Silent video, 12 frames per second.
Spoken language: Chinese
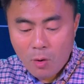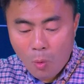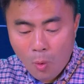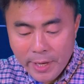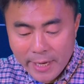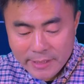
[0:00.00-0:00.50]

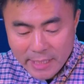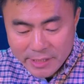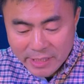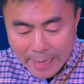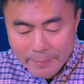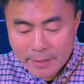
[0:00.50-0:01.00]
我也认
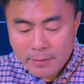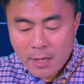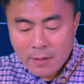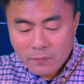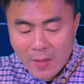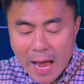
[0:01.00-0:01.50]
识他们，
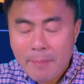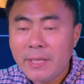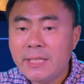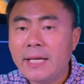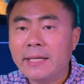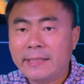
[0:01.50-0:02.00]
他
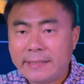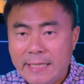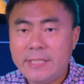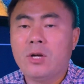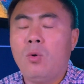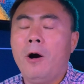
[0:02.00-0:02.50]
们也
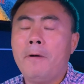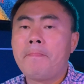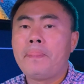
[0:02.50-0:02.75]
跟着我。